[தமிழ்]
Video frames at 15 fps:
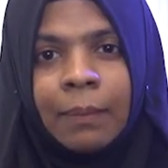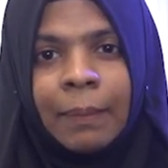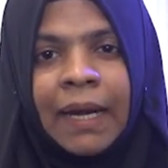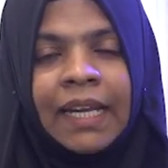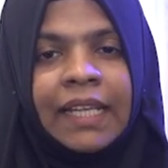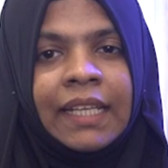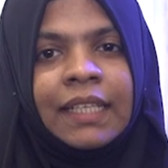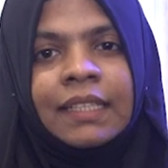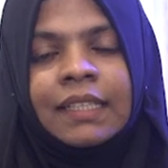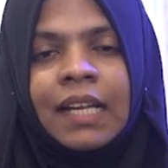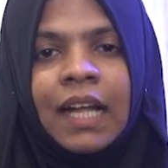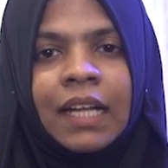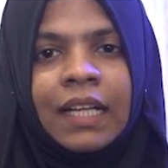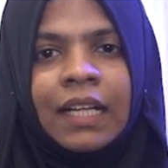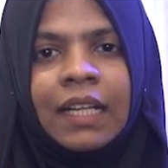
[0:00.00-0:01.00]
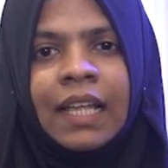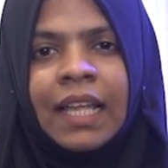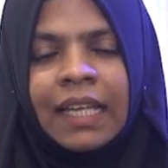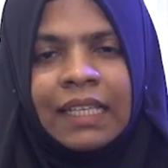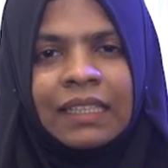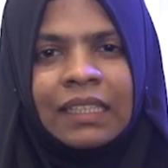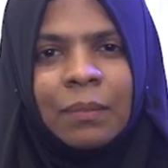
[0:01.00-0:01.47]
பழியிடுறாங்க
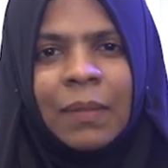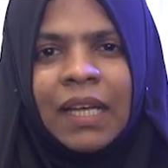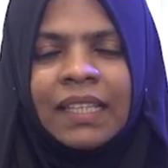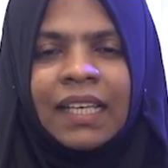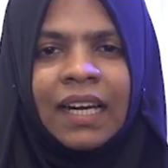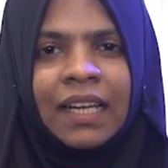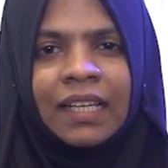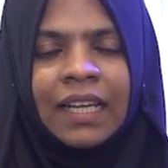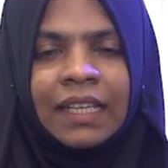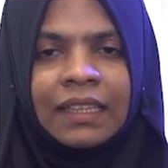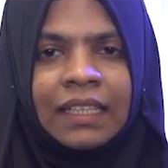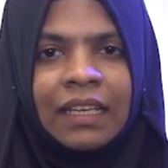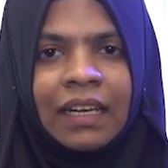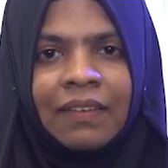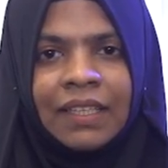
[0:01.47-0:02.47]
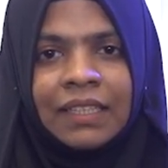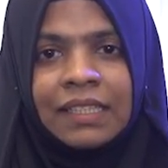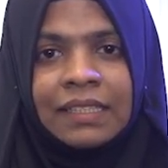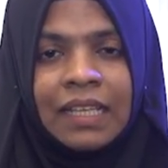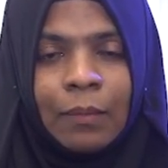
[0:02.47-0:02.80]
இந்த மாதிரியான கருத்துக்களை வந்து